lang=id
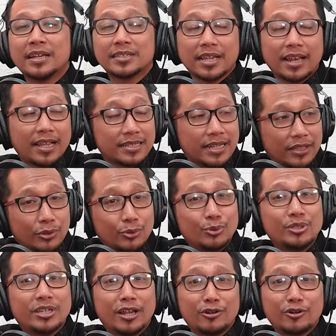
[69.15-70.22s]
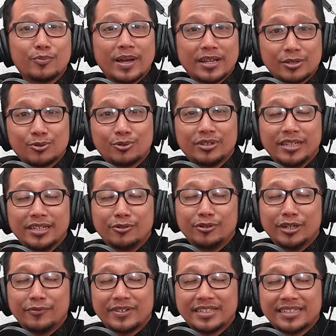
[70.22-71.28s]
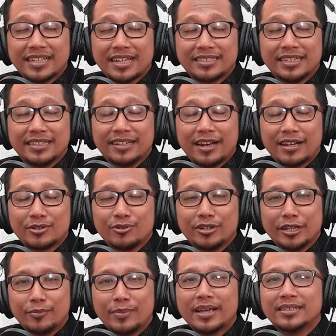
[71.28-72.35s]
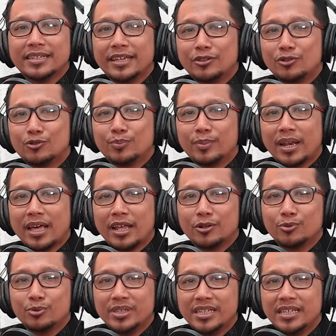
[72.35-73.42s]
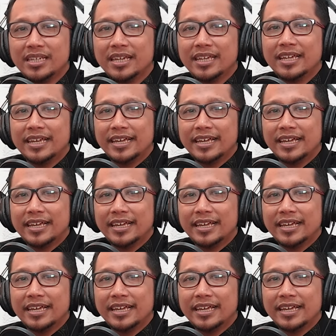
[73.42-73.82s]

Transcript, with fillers: salah satu jalur masuk di Universitas Jenderal Sudirman yaitu melalui